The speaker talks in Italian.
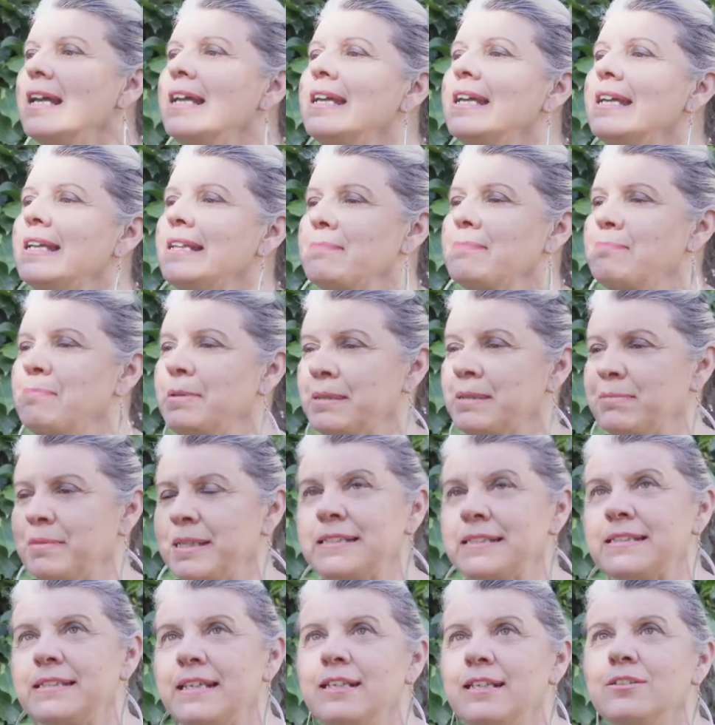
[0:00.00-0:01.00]
e
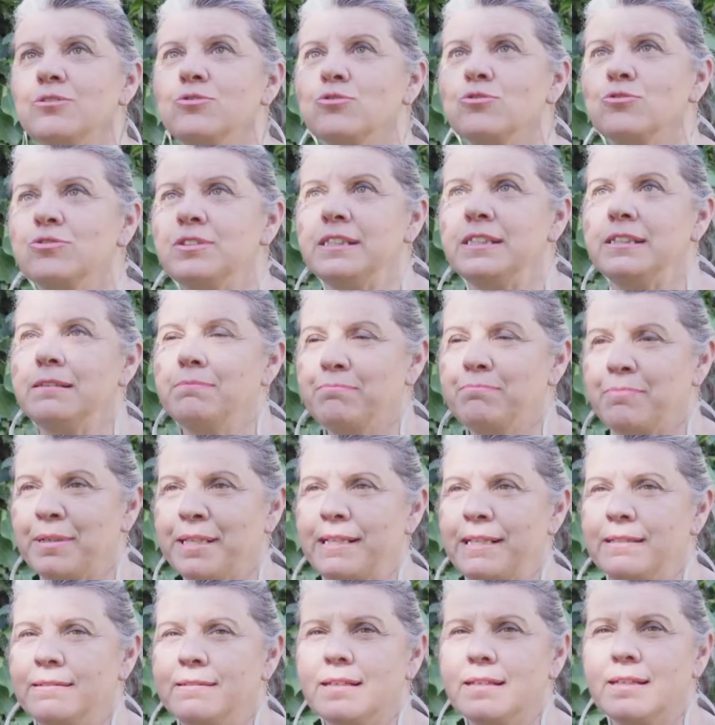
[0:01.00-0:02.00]
permettendo di
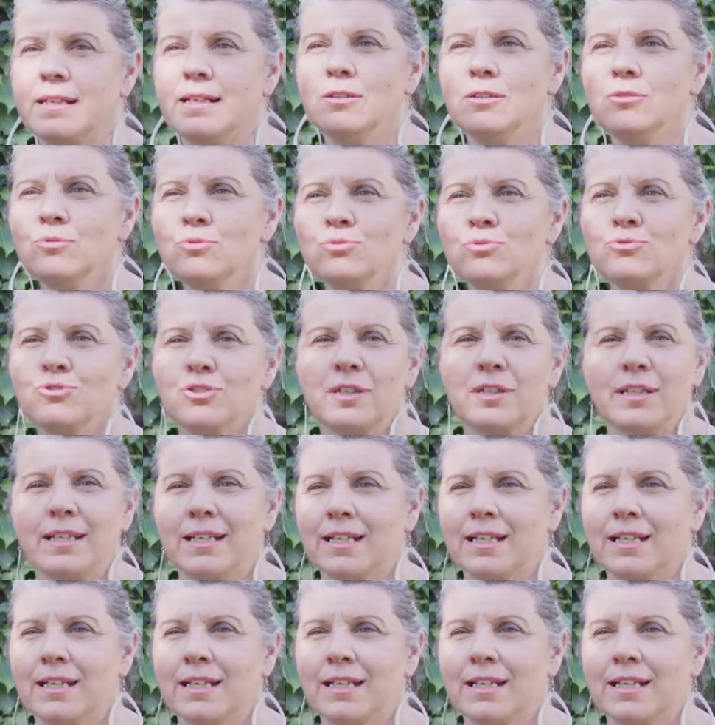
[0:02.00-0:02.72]
prendere luce